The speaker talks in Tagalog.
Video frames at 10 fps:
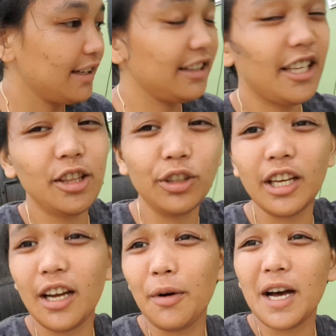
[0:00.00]
Dito
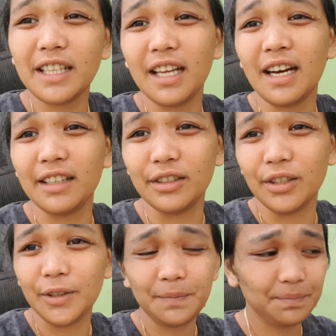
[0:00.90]
nagawa ng ano,
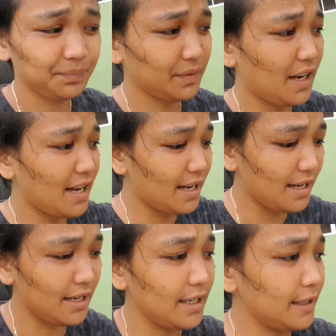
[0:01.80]

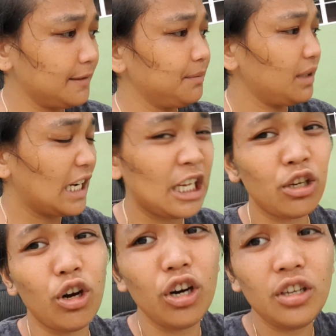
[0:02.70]
ng
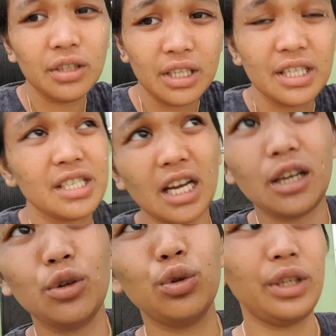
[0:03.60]
linggo,
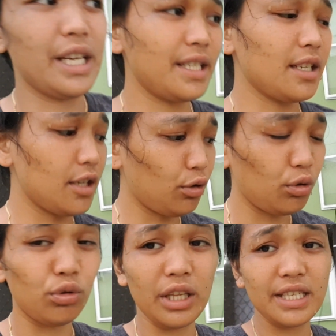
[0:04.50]
tsaka lunes. Kasi
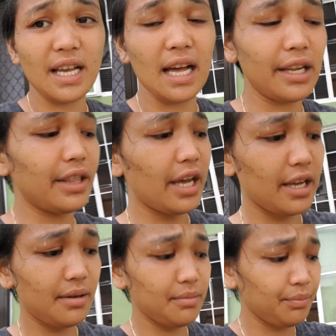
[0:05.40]
nung lunes, holiday.
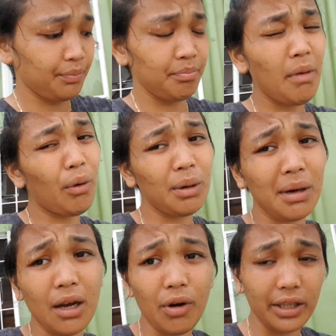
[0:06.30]
Bawal
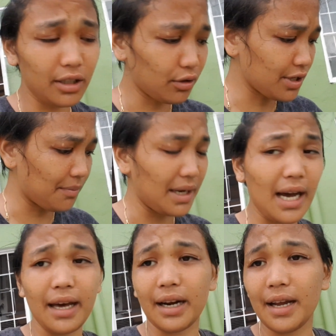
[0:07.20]
magawa dito sa
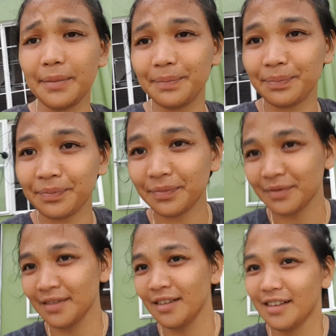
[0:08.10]
Mikara.
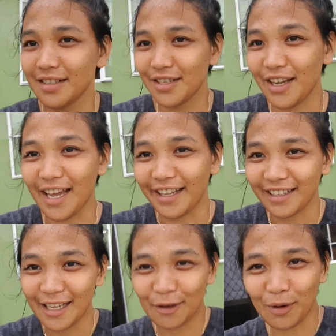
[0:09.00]
So, ayan,
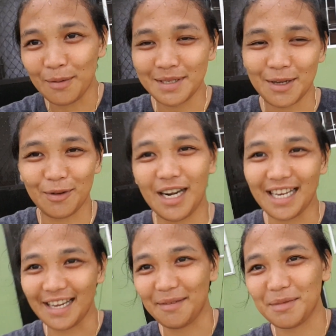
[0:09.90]
ligo kami sa ulan
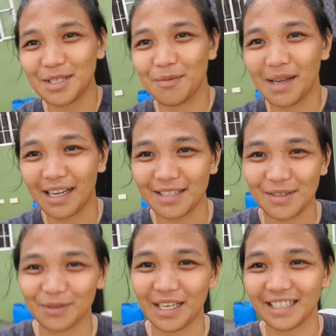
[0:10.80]
eh. Medyo malakas
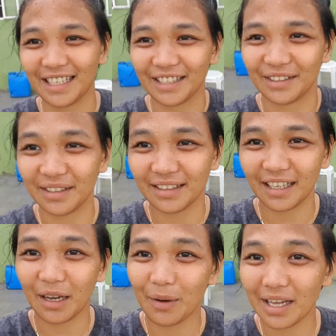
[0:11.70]
yung ulan ngayon.
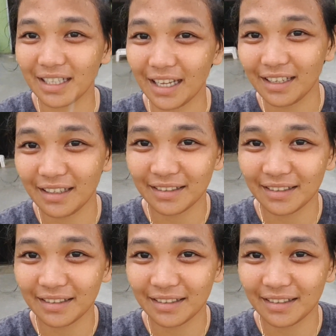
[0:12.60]
Nagawa na.